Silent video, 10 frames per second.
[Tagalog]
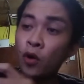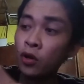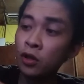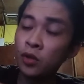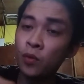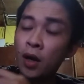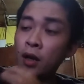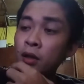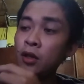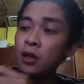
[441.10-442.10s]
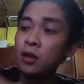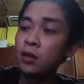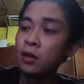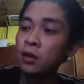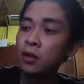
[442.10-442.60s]
4 years warranty.
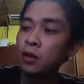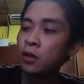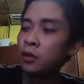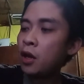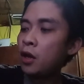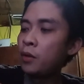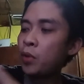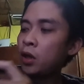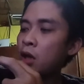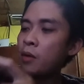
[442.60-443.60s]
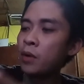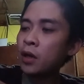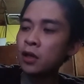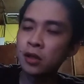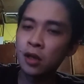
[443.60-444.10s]
Then, pwede tayo
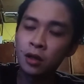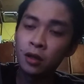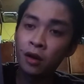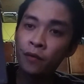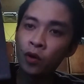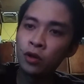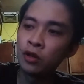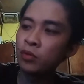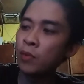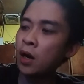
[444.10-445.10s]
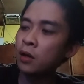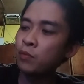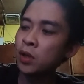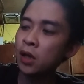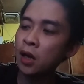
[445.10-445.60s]
mag-extend ng 4 years. Ba?
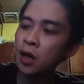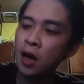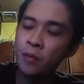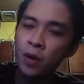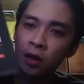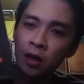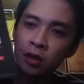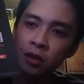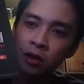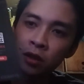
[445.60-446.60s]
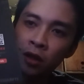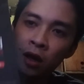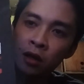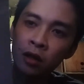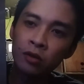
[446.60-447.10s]
Basta kailangan mag-register tayo
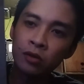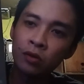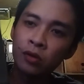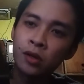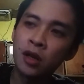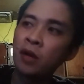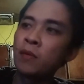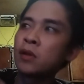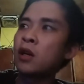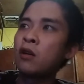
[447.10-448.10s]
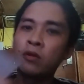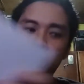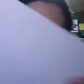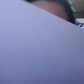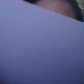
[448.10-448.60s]
dito. So, salamat sa
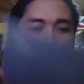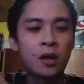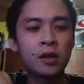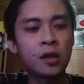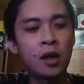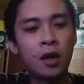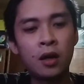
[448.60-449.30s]
Aorus para sa